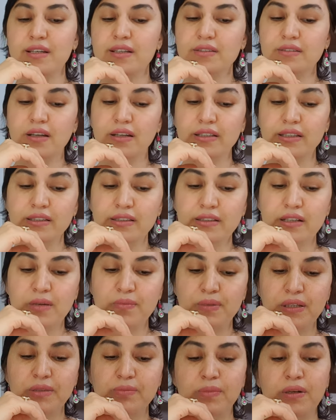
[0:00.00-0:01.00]
Hatta yeri
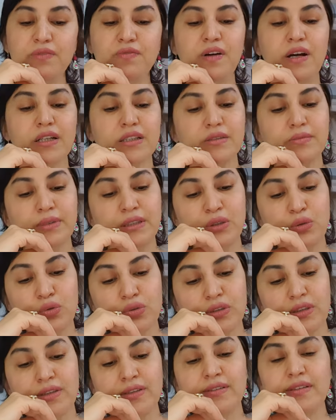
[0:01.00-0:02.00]
kapatma, farklı bir
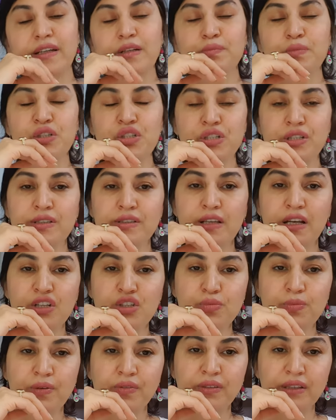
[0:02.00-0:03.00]
noktada tek başınıza
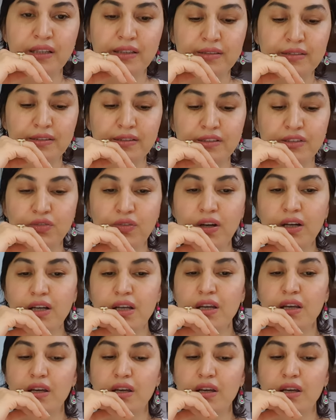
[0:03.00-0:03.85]
açma niyetiniz var.